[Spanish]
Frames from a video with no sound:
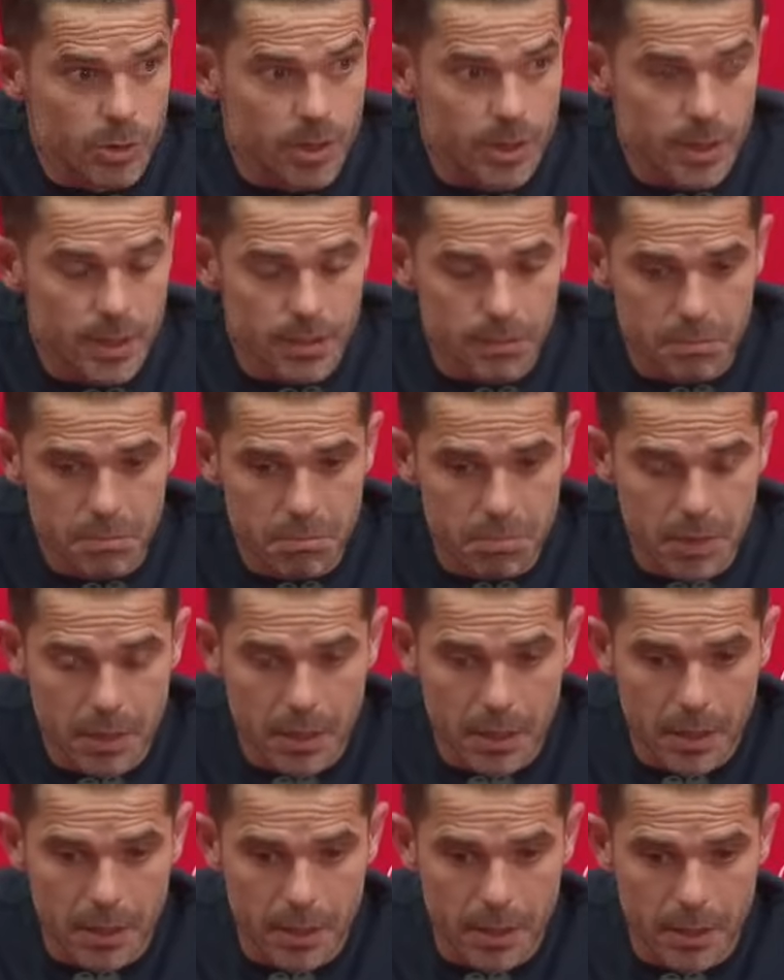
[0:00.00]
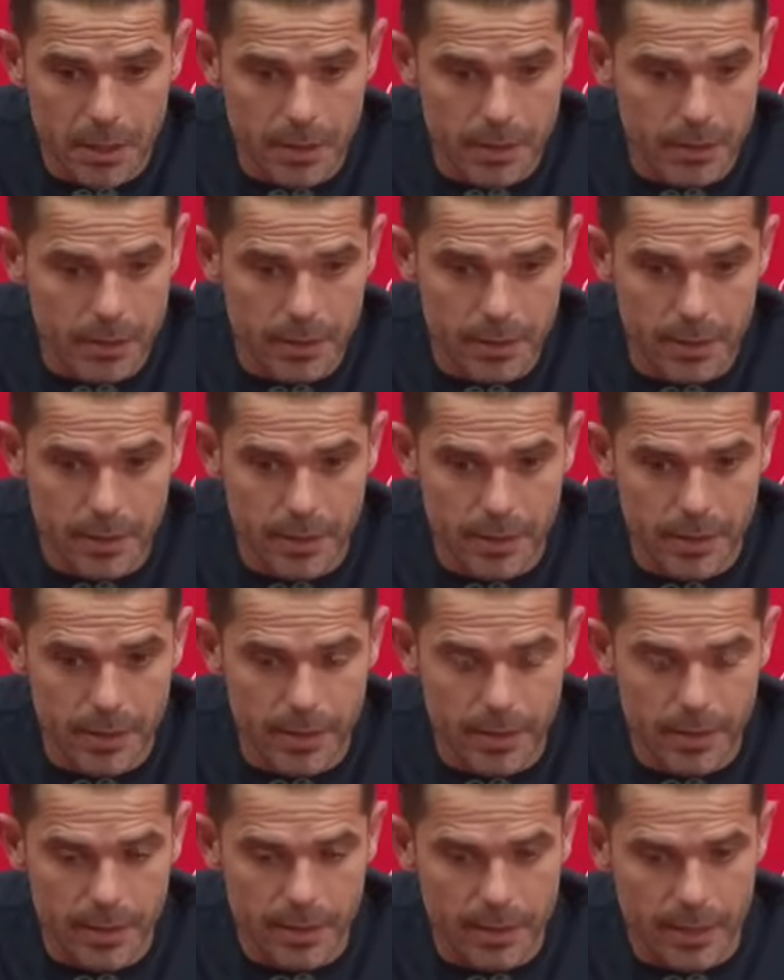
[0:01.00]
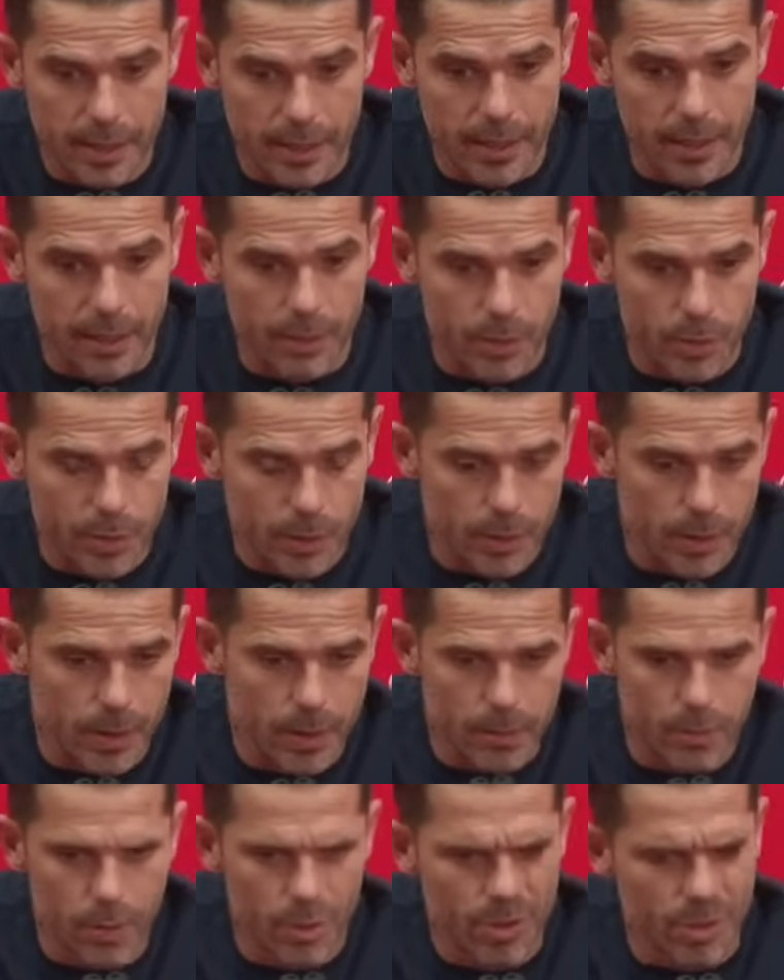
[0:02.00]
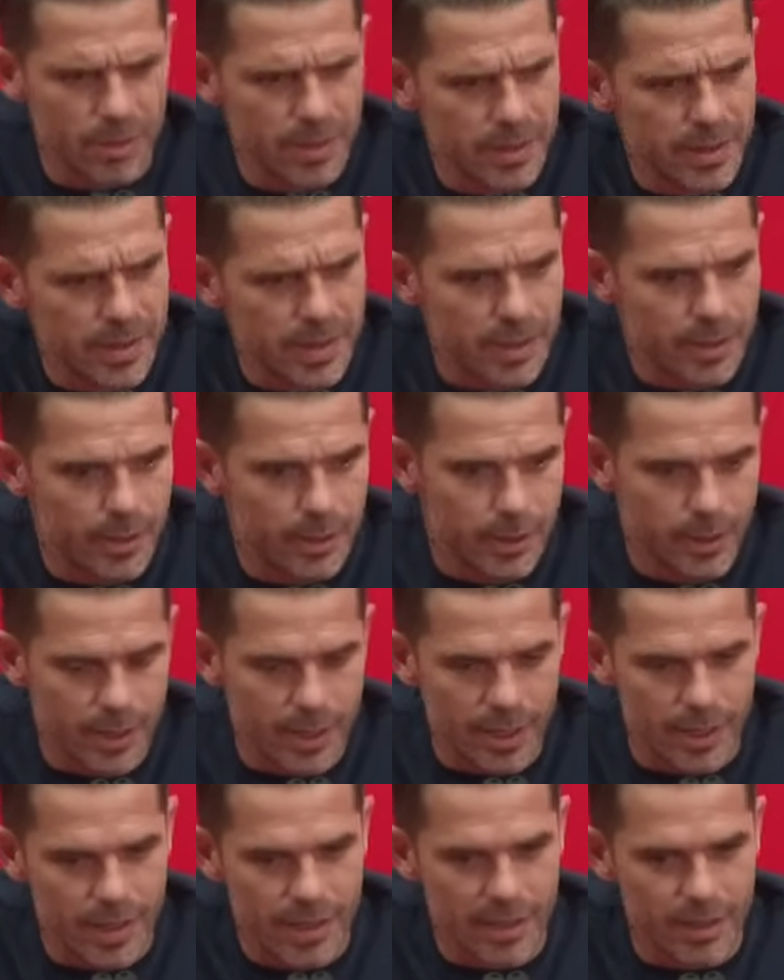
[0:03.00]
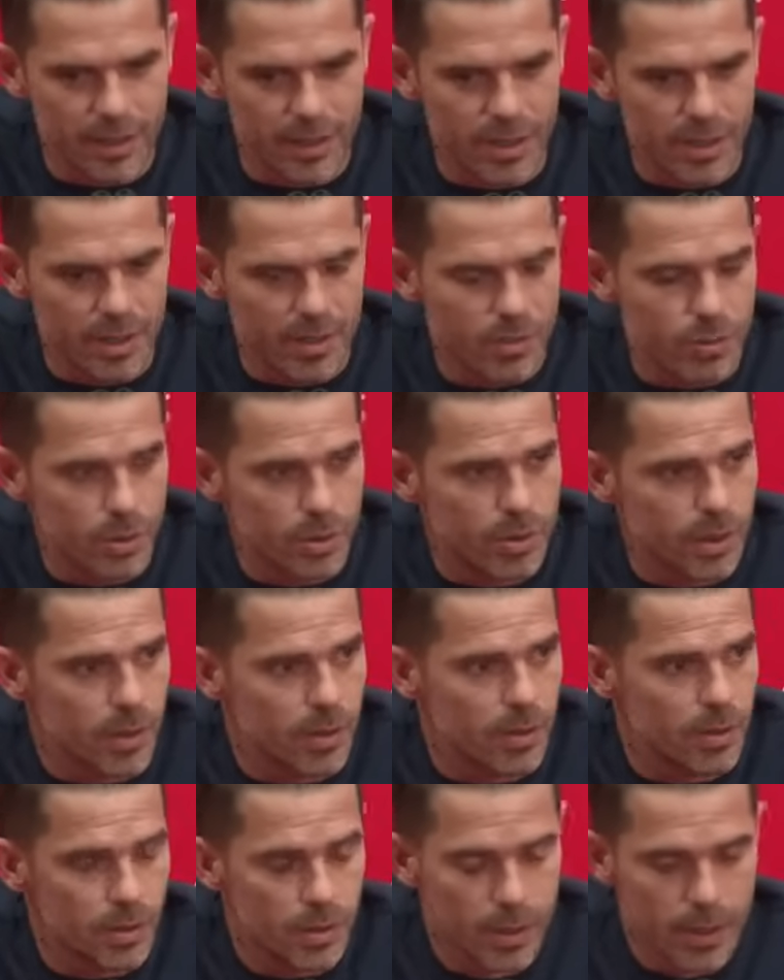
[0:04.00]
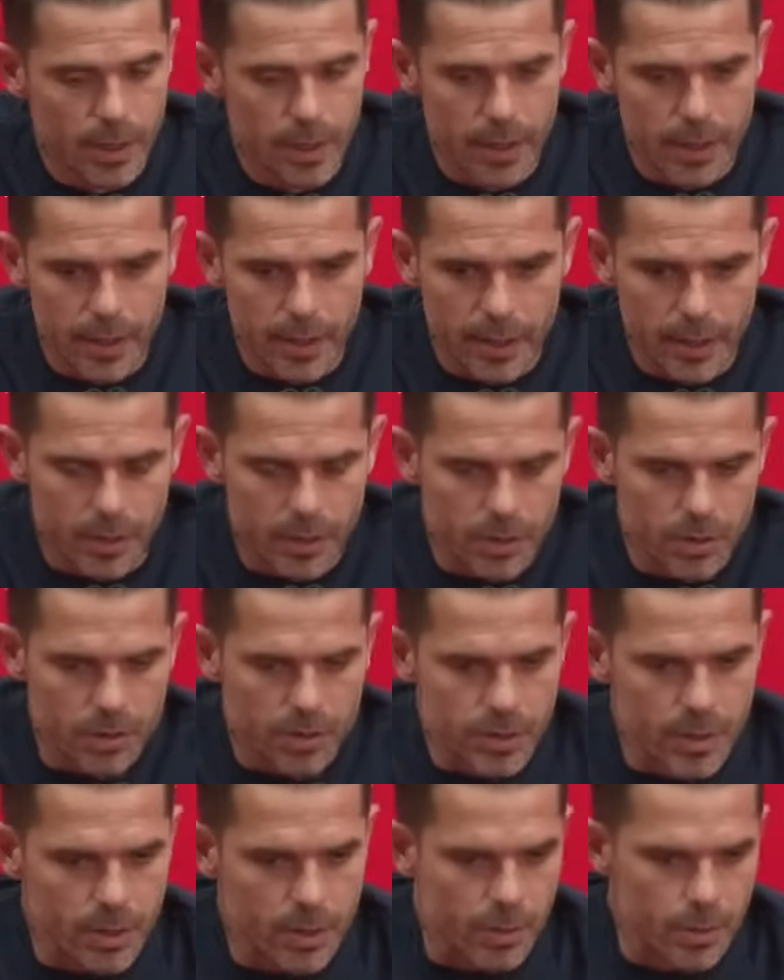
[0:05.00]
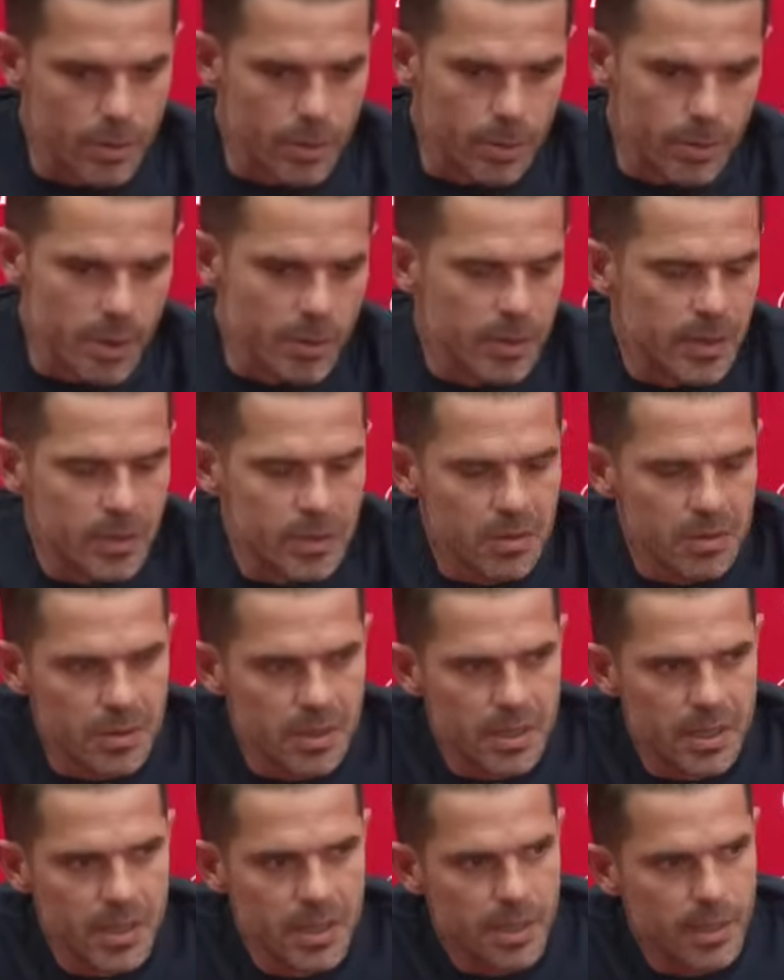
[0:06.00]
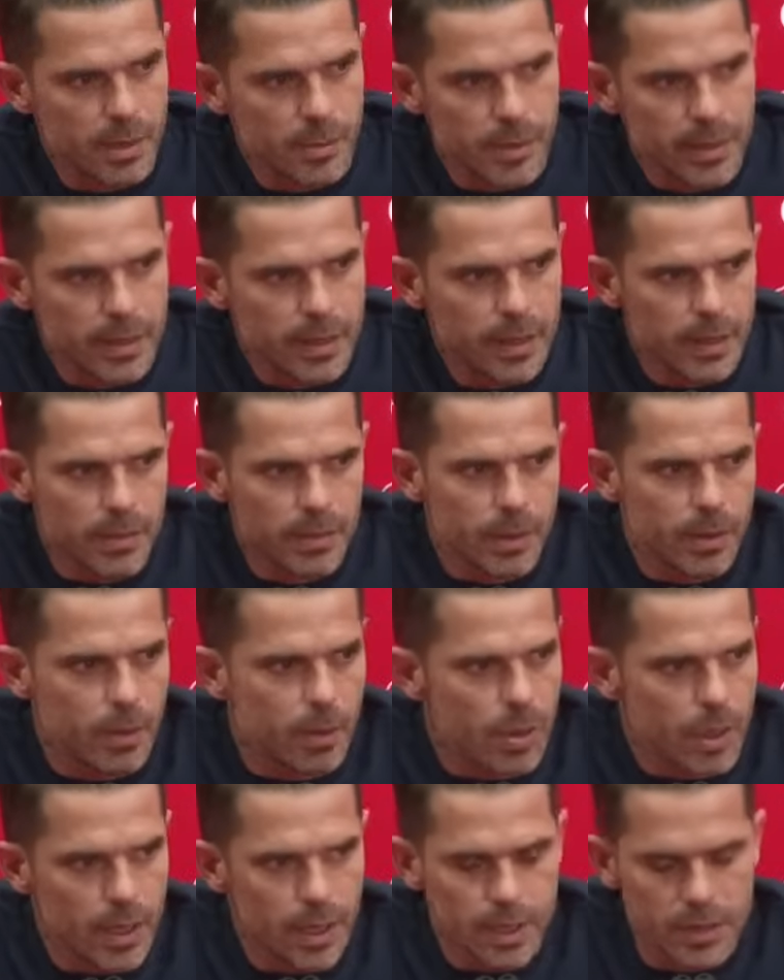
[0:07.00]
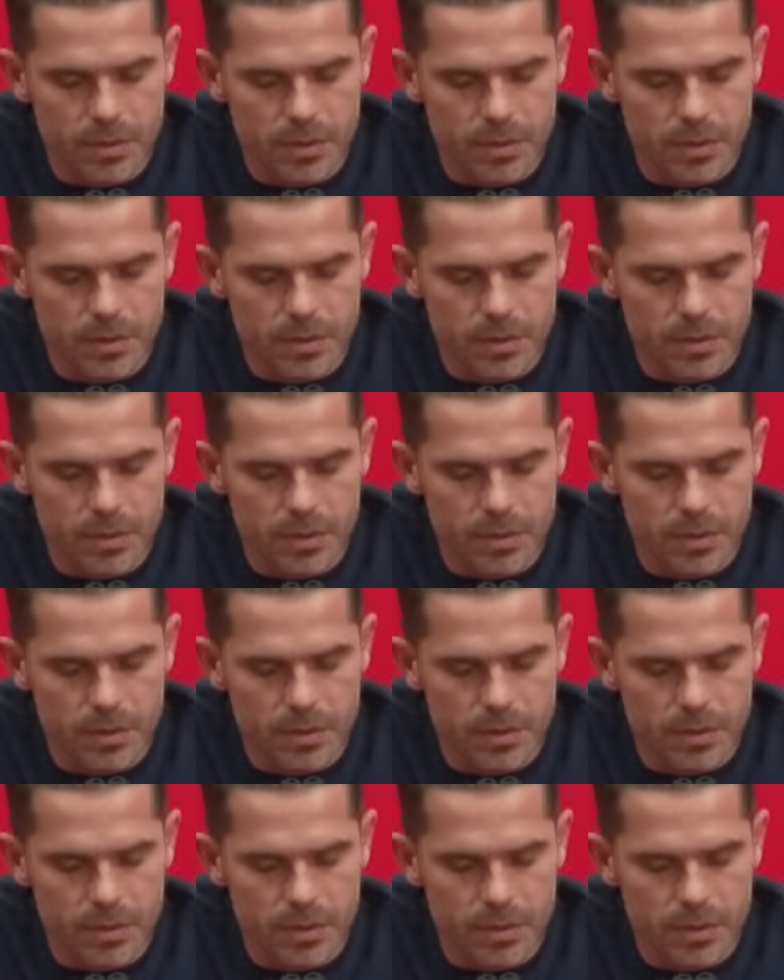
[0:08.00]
hacer eh, y, el equipo rival, obviamente que, con el resultado en contra, con un hombre menos, no tiene nada que perder y va a buscar.